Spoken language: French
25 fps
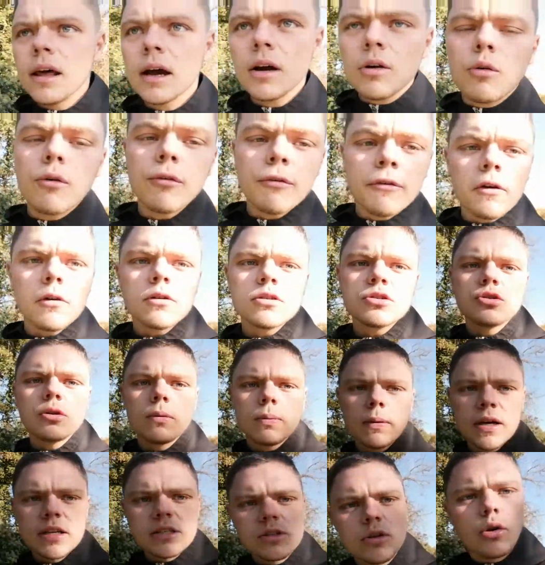conférence de
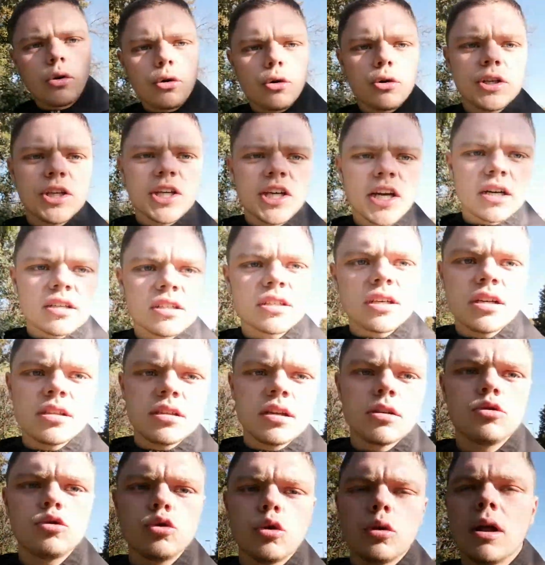presse de Rudy Garcia,
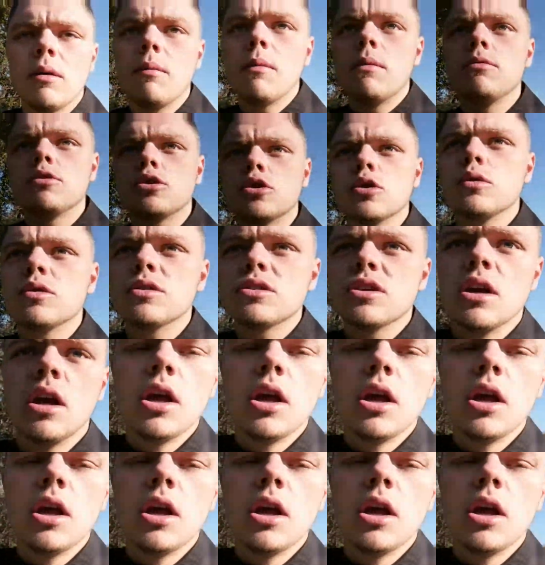c'est toujours la même chose.